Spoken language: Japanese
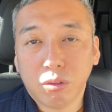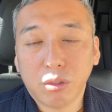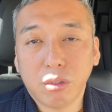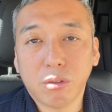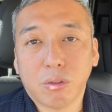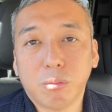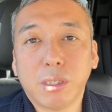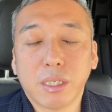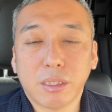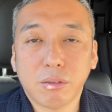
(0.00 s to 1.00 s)
いろいろ思
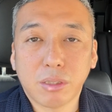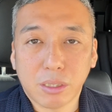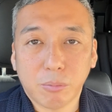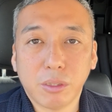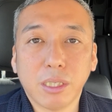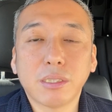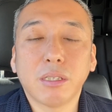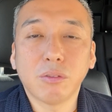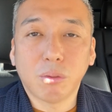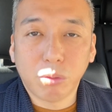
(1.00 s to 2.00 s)
われている方もいらっしゃ
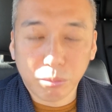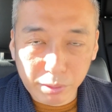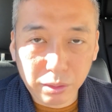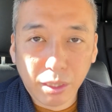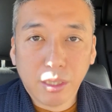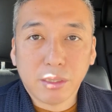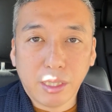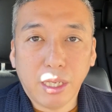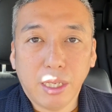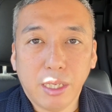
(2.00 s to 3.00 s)
ると思います。
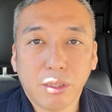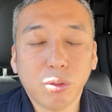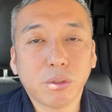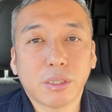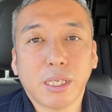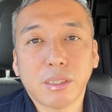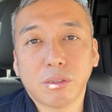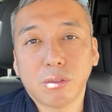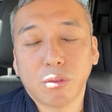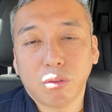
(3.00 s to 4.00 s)
で、えー、今日お伝えす
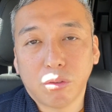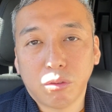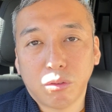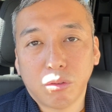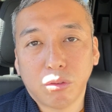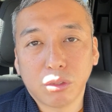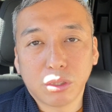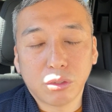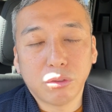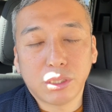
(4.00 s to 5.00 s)
るのを、
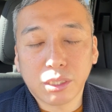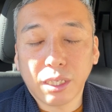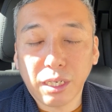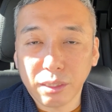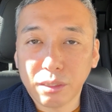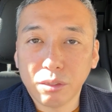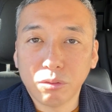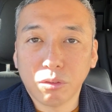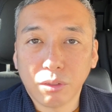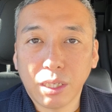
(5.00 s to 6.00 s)
する力っていう
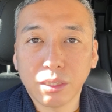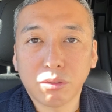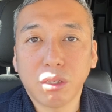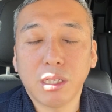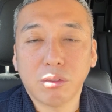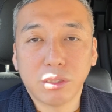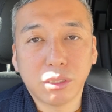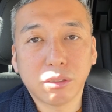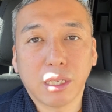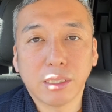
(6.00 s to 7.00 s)
ののが、それらを
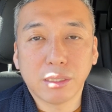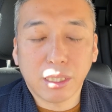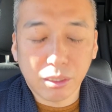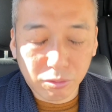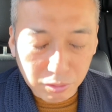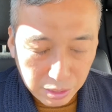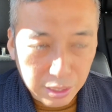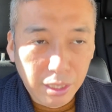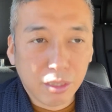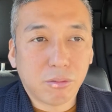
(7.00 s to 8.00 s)
実現したりとか、
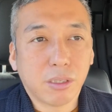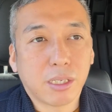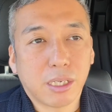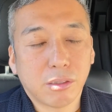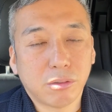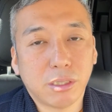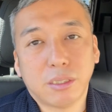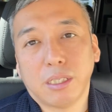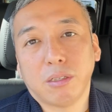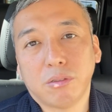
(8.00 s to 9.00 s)
これからの人
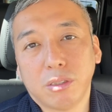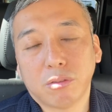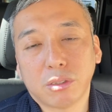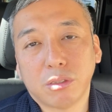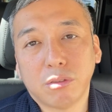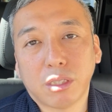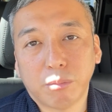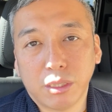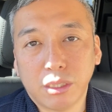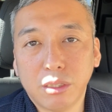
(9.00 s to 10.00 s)
生より良くするた
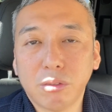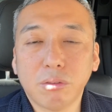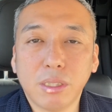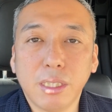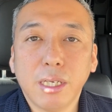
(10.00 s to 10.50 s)
めに非常に、